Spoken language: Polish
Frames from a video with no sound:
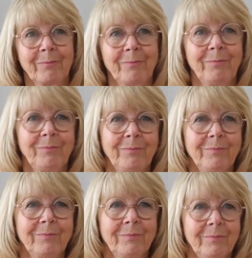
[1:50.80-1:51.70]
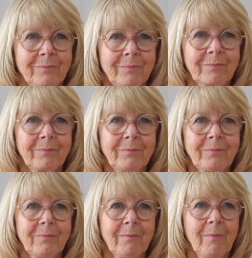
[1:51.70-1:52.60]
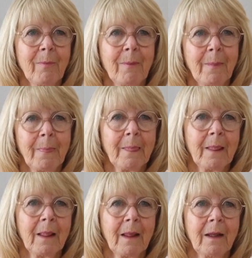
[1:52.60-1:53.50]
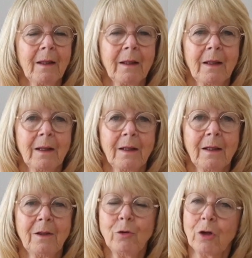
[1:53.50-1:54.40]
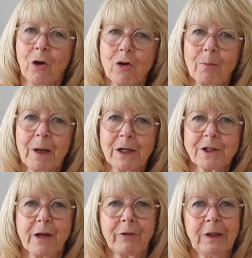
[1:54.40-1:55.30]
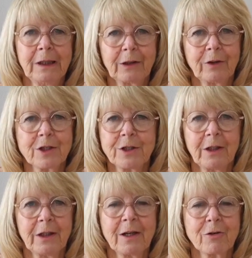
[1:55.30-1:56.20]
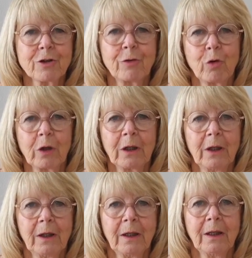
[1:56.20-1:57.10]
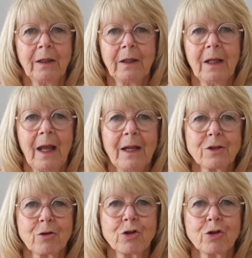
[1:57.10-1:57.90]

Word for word: Wyobraźnia może ci bardzo pomóc. Jeśli czegoś się boisz, albo martwisz się czymś,